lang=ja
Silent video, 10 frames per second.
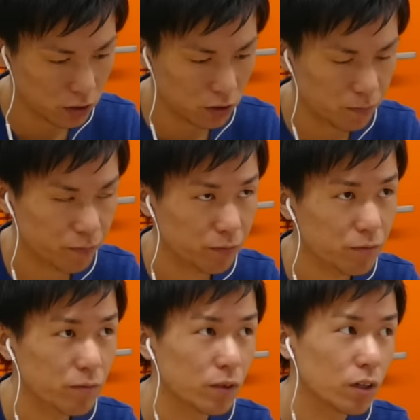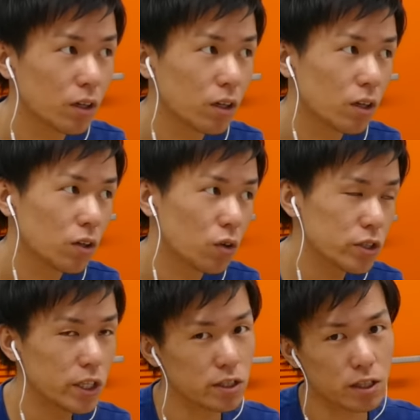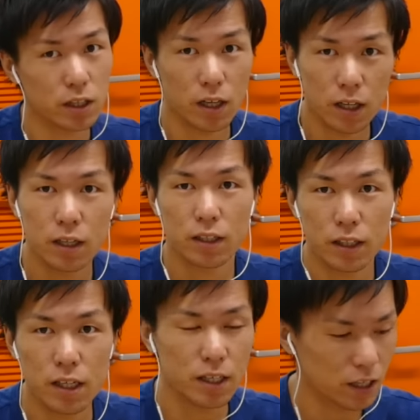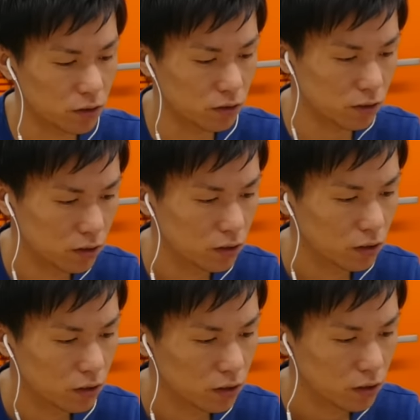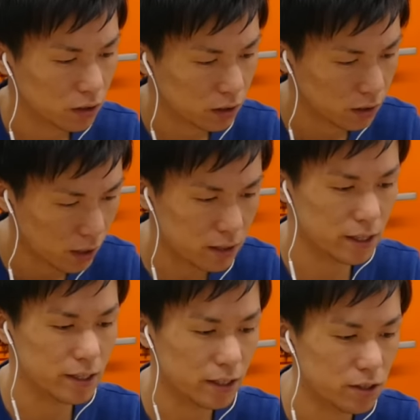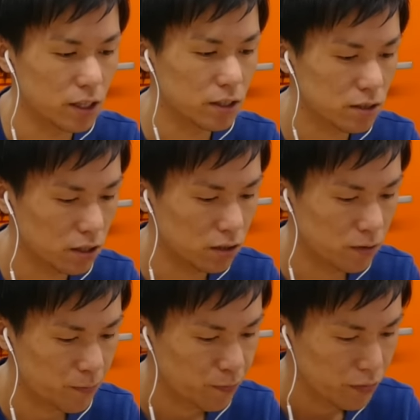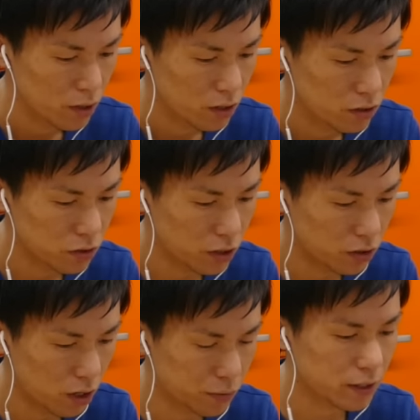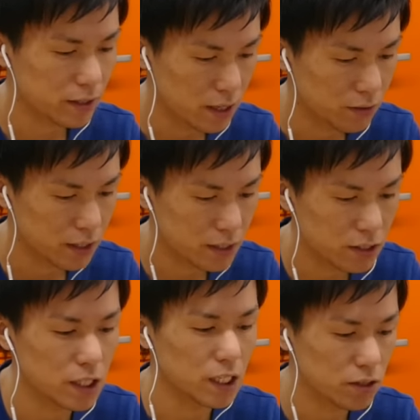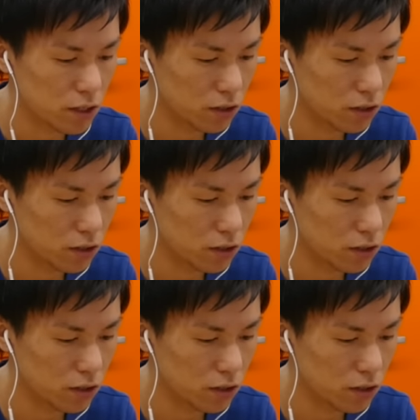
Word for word: のオシリスだったかなかなんかのから再生がついたんですけどそれの復活か復活がついたんですけ